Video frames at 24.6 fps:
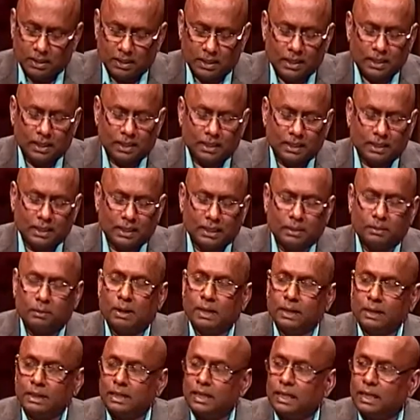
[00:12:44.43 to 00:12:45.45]
எங்களுக்கு
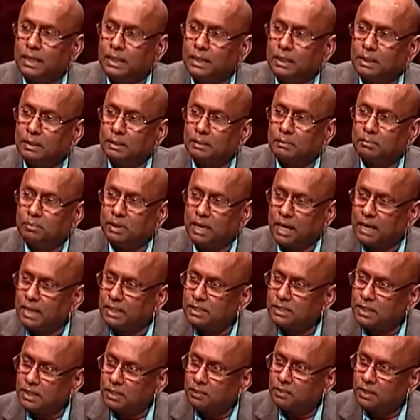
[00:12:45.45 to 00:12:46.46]
இதிலே இந்த
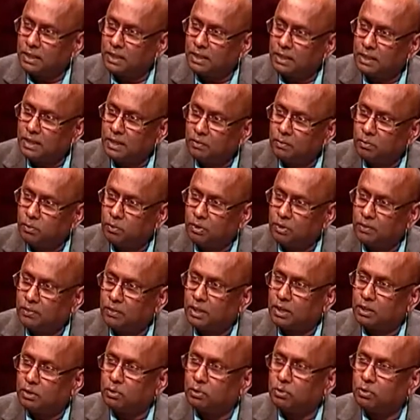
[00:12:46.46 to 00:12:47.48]
பிராயன் செனிவரட்னா
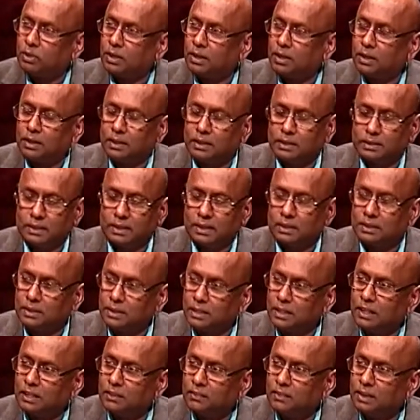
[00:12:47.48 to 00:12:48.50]
போன்றவர்கள் கூட சில
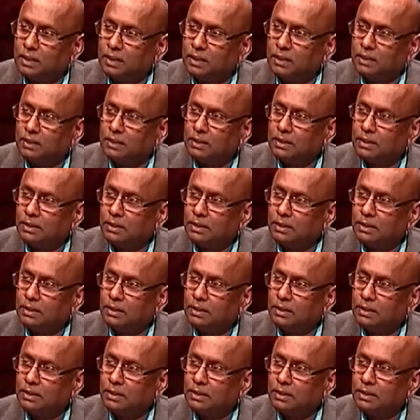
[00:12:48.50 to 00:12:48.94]
சிங்களவர்கள்